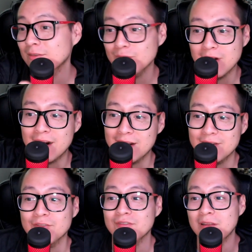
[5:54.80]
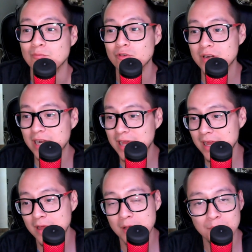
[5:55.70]
es una red social muy rara,
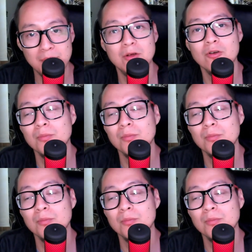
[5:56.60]
pero